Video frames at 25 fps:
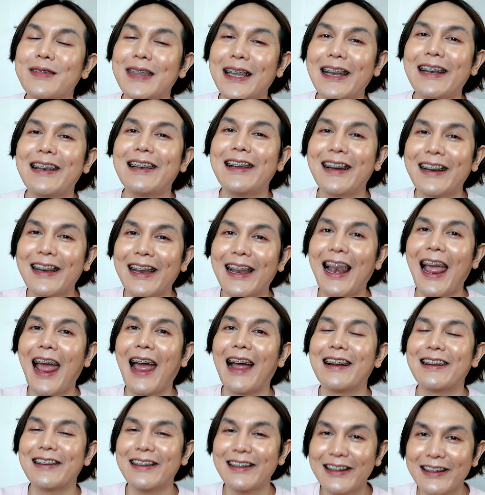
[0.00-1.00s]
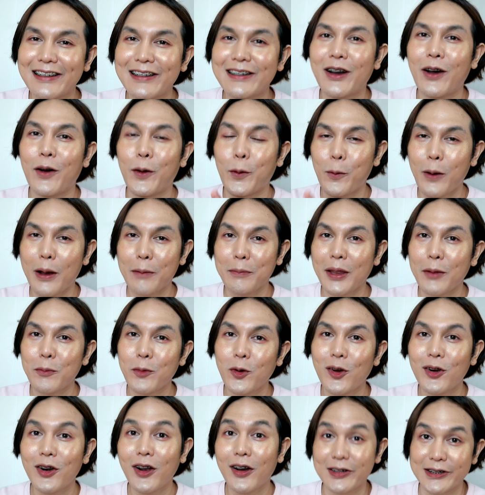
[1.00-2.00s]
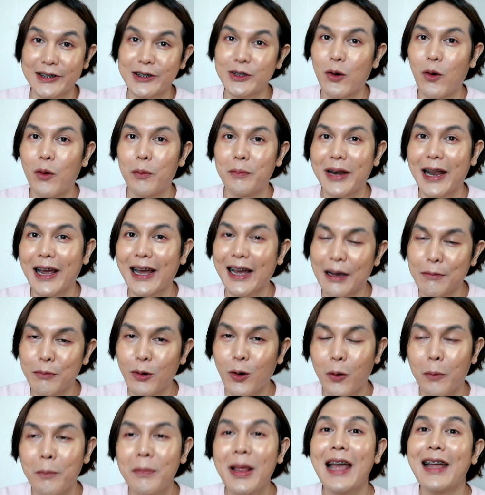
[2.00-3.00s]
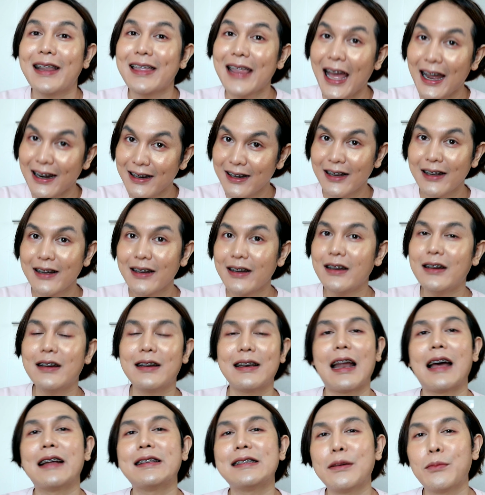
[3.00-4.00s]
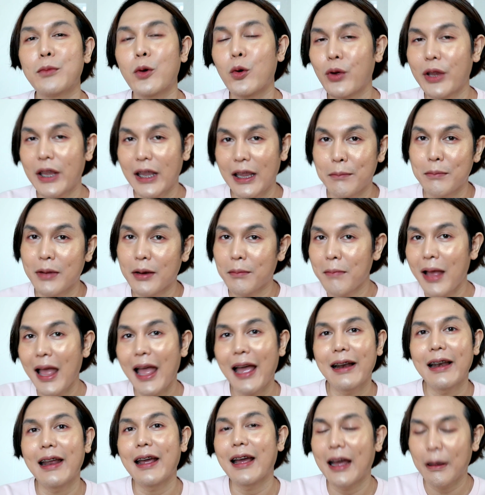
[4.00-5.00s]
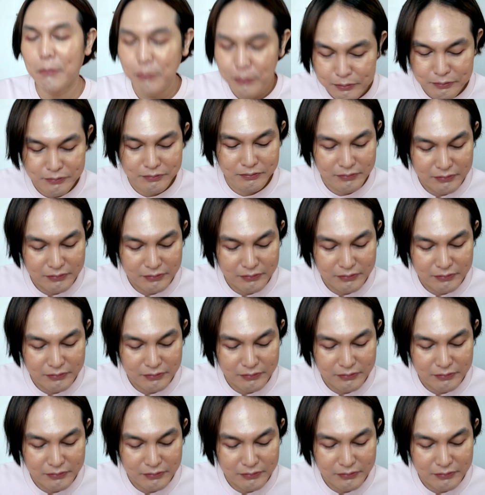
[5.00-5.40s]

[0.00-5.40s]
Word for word: ติดเรื่องนี้แหละเรื่องของความเข้มข้นของโสมนะครับผมแต่เรื่องอื่นนะเจมโอเคมากๆนะครับ